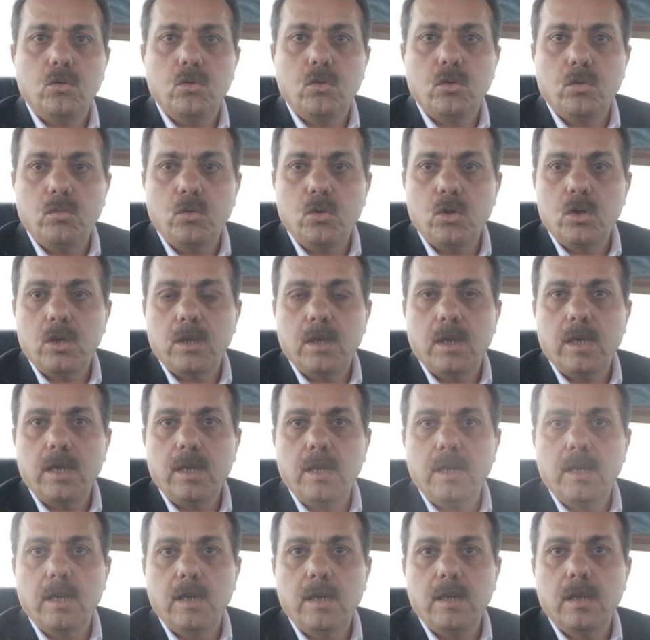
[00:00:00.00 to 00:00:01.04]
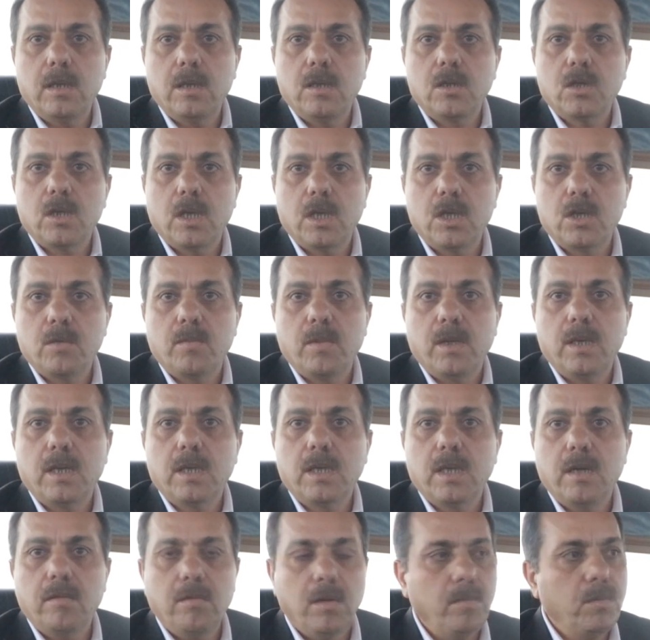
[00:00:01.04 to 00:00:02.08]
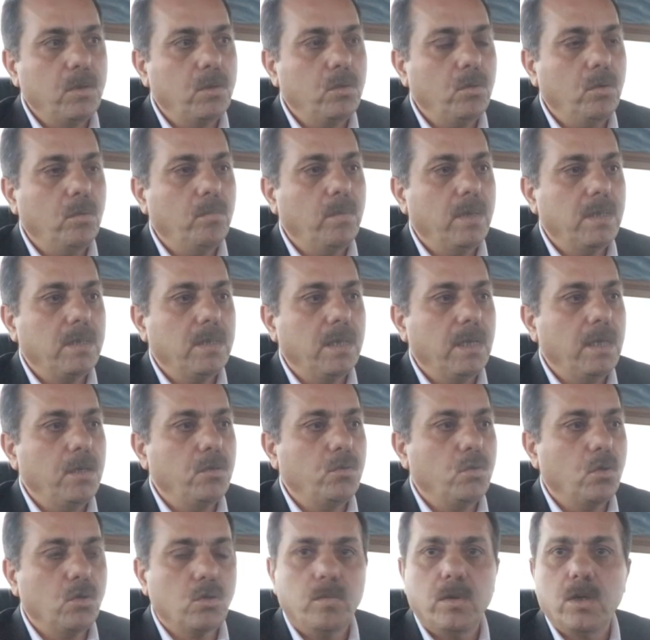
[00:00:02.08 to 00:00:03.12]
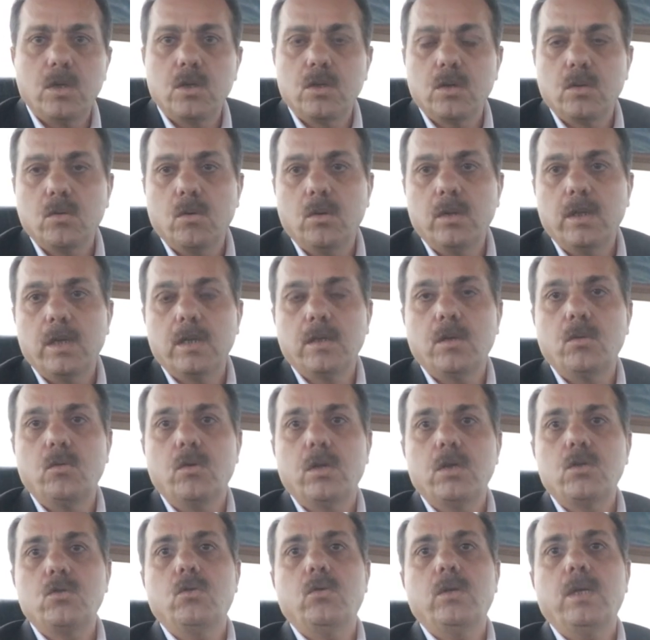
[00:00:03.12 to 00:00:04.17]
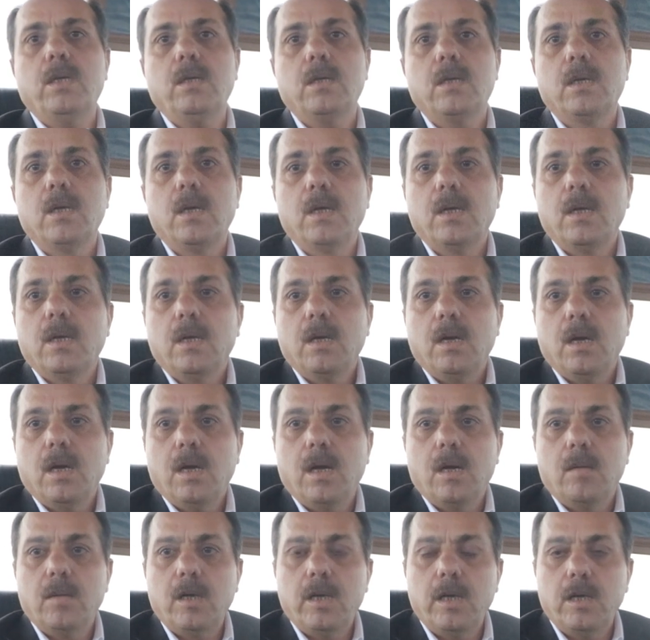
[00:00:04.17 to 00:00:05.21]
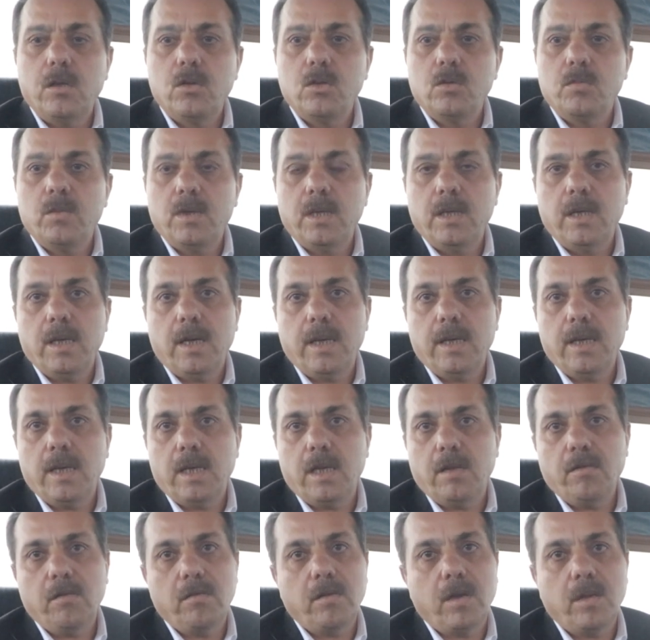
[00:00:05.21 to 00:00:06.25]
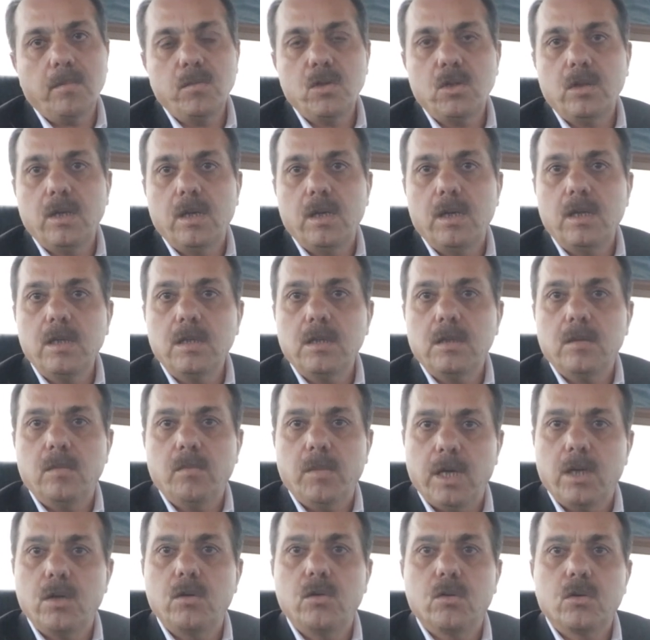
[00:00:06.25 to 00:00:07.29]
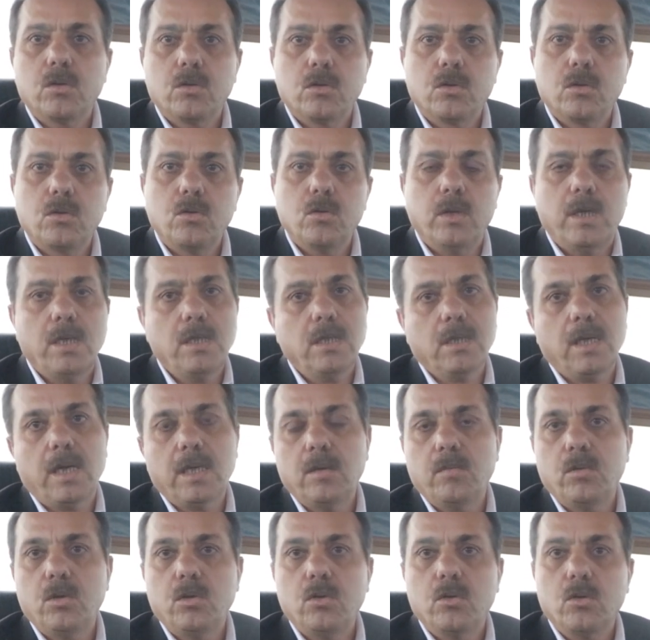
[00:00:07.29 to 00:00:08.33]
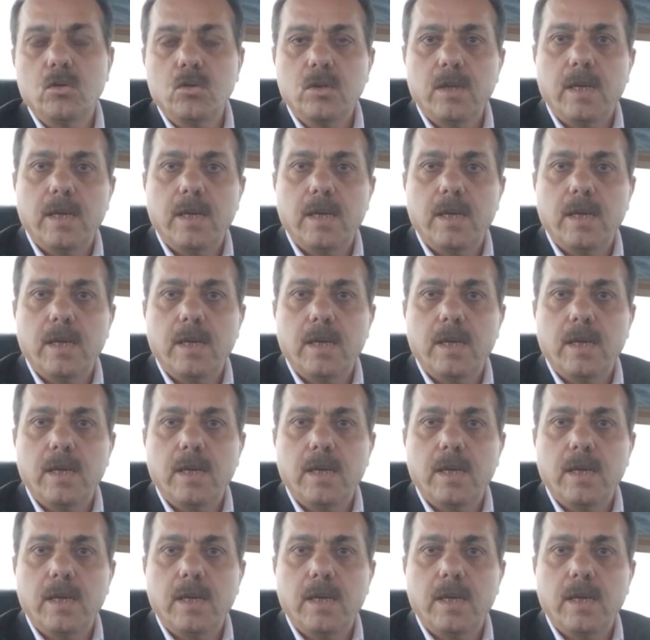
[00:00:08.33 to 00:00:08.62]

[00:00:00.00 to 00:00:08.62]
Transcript: gündür bu işle ilgili çalışmalar devam ediyor. Meseleyi çözmek için onlar da uğraşıyorlar. Ama henüz bir nihai hedefe varmış değiliz. Bekliyoruz. Süreci takip ediyoruz